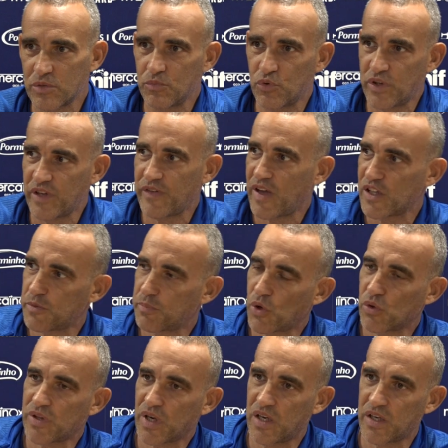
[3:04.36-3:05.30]
motivados
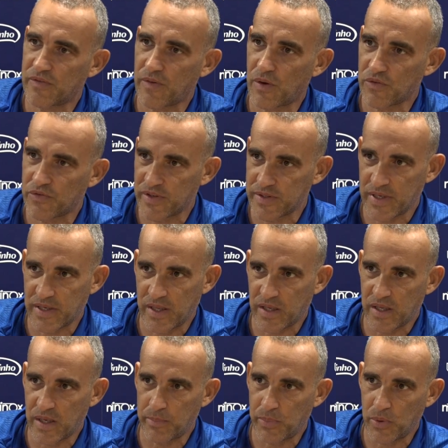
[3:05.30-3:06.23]
para o treino que vamos fazer
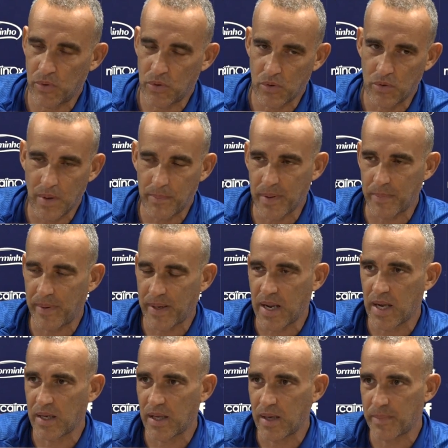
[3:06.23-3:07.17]
daqui a pouco, a
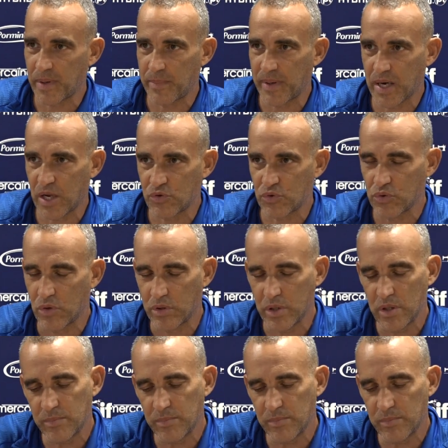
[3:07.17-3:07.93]
preparar, a preparar o jogo.